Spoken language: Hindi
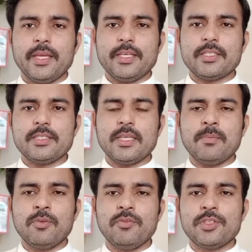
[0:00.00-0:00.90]
इस
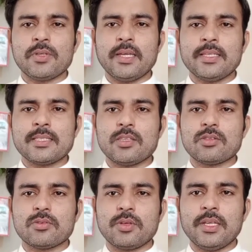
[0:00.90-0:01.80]
ये मूवी जो है इसकी
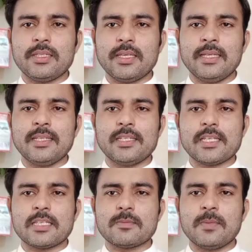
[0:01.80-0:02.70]
स्टोरी इंतहाई
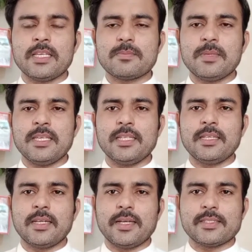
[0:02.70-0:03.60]
दिलचस्प है इसमें यह
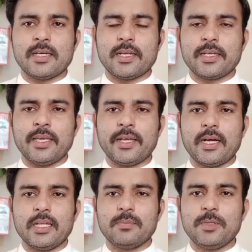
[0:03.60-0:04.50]
दिखाया जा रहा कि एक
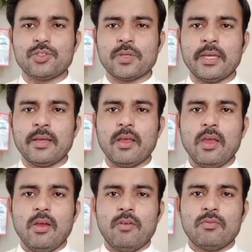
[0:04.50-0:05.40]
आदमी जो है
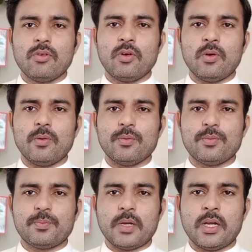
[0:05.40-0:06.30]
वो
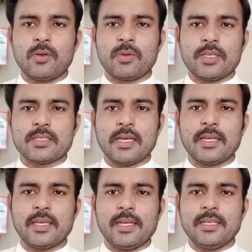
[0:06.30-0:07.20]
पहाड़ों की
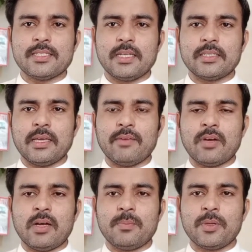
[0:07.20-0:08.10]
सैर के लिए जाता है
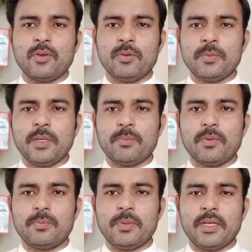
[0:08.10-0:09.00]
वहाँ पर घूमने
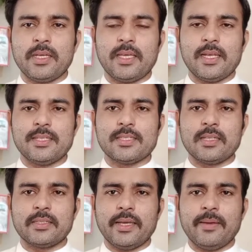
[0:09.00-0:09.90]
फिरने के लिए
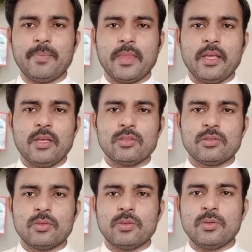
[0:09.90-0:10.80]
जाता है
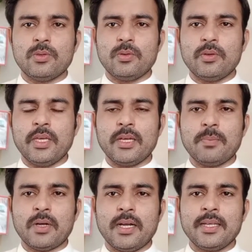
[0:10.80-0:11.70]
तो एक
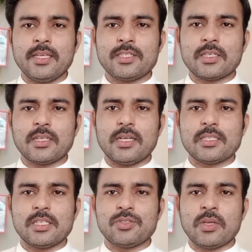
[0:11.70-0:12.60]
पहाड़ की चट्टान
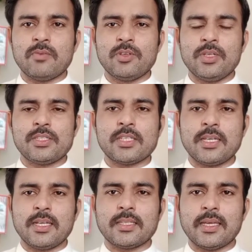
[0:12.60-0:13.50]
से जो है वो नीचे
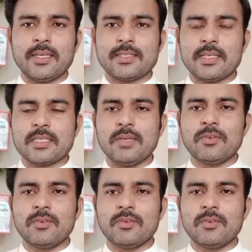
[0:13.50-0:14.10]
गिरता है जैसे ही वो